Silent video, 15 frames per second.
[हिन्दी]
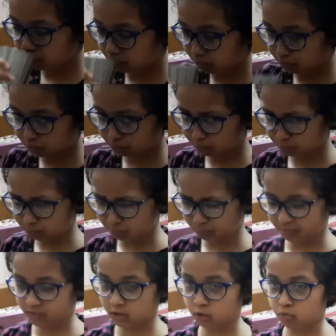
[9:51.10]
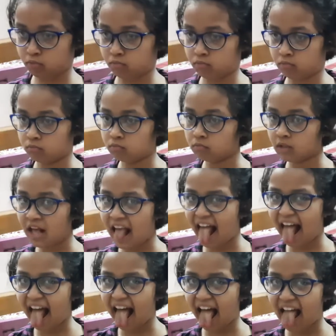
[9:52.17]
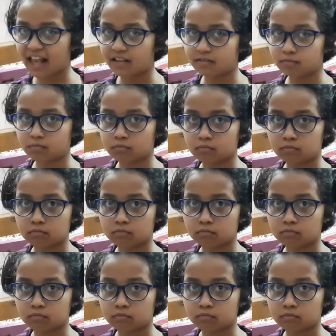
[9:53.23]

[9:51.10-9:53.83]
बुखार का तीसरा दिन आज